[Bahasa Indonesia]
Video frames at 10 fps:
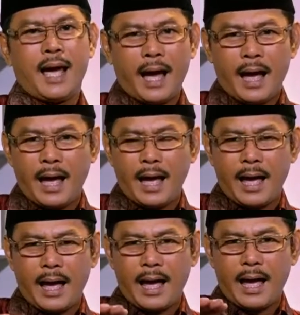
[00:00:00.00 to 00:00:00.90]

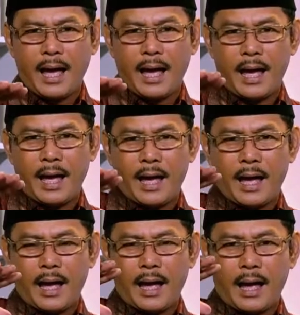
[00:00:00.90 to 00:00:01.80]

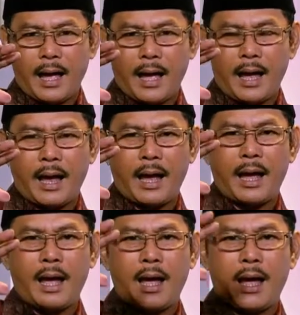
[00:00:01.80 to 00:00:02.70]

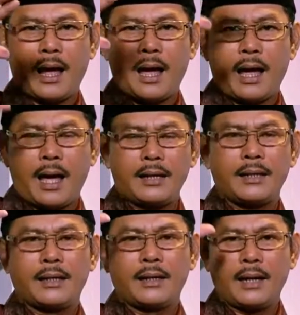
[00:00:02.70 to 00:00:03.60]

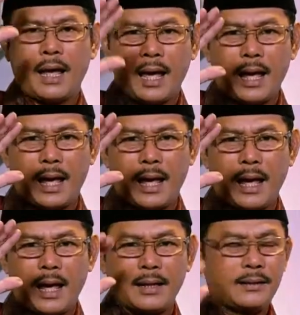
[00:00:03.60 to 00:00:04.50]

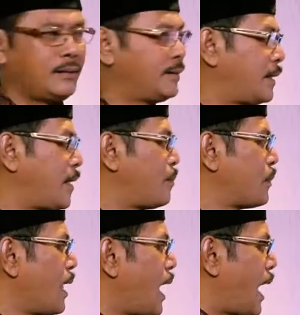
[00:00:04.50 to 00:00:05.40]
Al-an. Ya.
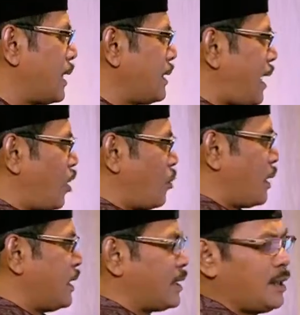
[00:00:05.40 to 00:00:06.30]
Hanya kalau
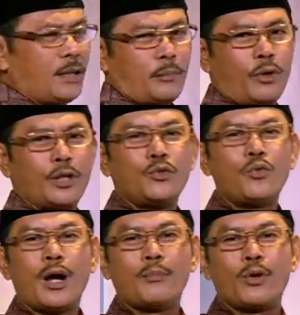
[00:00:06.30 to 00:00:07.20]
berhenti ya boleh
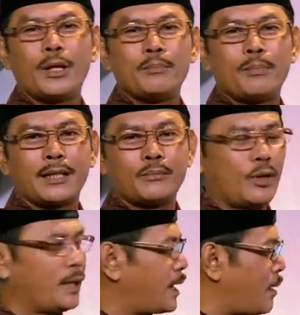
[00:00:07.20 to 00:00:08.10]
dua, boleh empat,
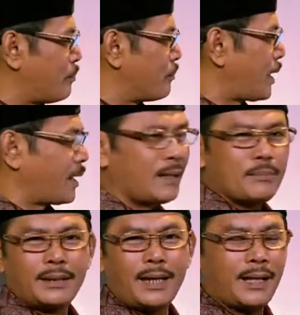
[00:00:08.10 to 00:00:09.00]
boleh enam. Karena
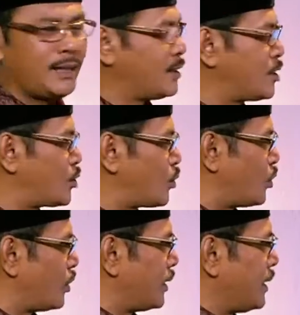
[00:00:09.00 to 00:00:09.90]
mad arid li
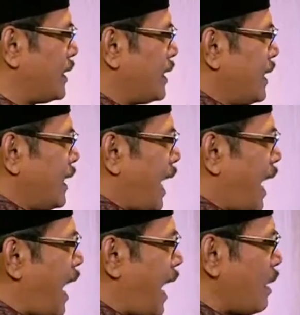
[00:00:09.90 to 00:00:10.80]
sukun.
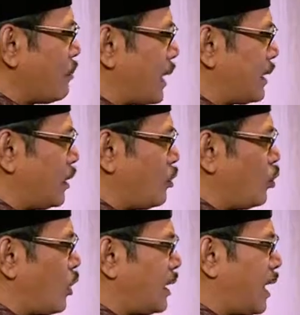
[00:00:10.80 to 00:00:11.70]
A berarti
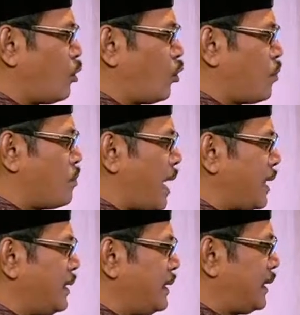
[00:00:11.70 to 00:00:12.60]
adalah huruf
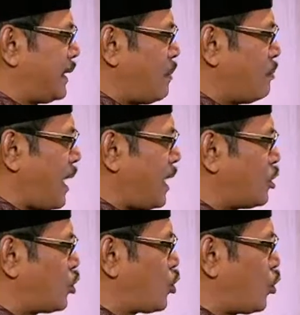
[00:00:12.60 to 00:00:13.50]
mad ditambah
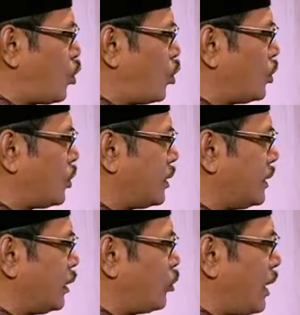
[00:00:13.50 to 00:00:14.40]
sukun
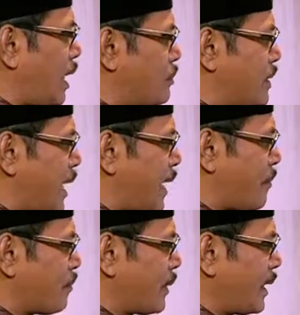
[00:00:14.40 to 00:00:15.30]
yaitu lamnya.
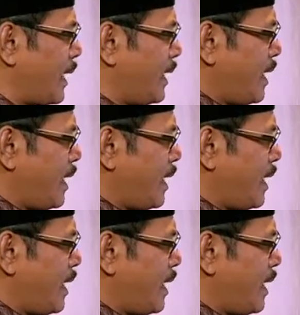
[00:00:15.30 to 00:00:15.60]
Ya.